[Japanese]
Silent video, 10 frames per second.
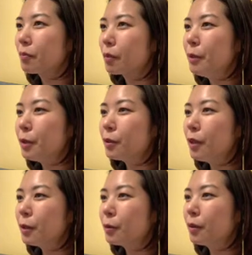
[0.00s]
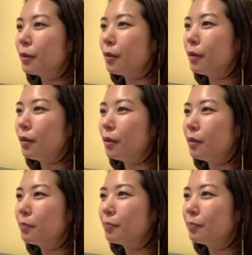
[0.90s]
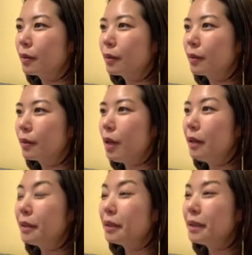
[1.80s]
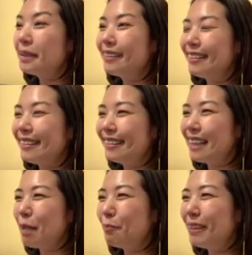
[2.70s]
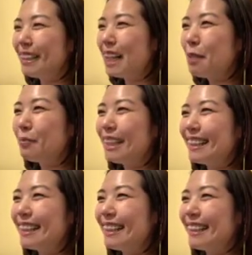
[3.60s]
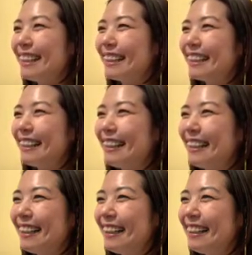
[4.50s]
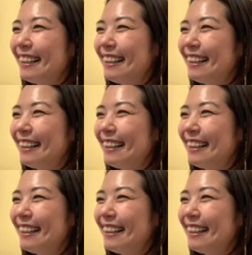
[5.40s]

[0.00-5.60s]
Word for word: 水がいるかな。あ、できてる、やっぱりハンバーガーやんか。